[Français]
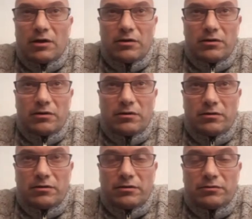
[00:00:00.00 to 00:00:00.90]

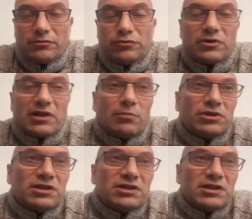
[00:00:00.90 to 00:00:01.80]
euh, une table
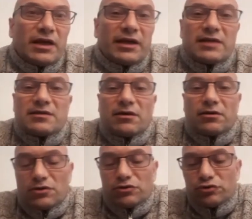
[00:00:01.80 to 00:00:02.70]
dédiée à
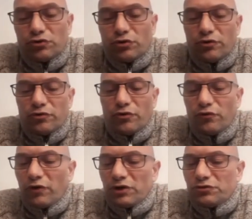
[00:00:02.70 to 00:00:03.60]
Gaslands, un jeu de,
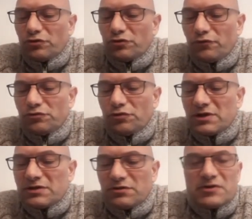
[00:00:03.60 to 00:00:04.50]
de, voitures
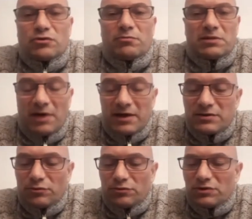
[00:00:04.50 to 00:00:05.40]
futuristes façon Mad
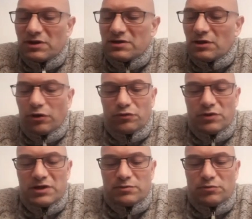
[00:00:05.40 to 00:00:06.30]
Max, où on utilise des
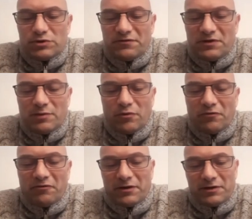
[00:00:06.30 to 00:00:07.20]
Hot Wheels modifiés
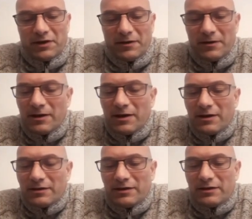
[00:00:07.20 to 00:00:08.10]
pour faire des,
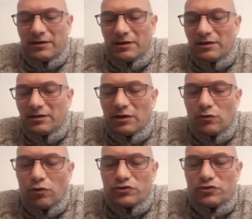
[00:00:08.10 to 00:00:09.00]
des,
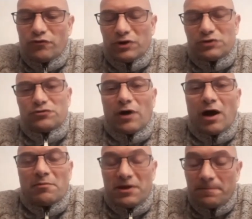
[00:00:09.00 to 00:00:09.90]
courses de voitures
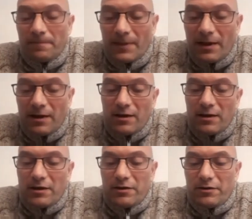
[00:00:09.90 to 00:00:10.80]
armées.
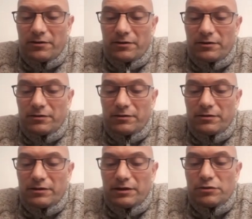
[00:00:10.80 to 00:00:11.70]

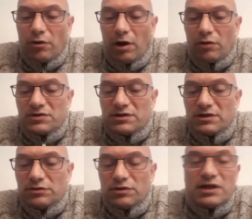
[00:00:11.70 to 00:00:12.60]
Euh, il y aura
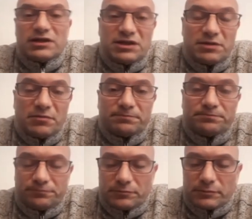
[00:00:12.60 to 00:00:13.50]
aussi du Kill Team.
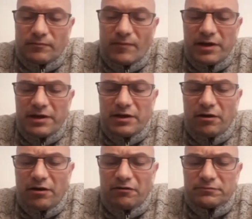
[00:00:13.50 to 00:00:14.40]
Et
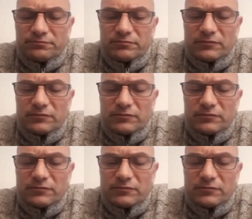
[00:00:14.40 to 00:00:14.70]
en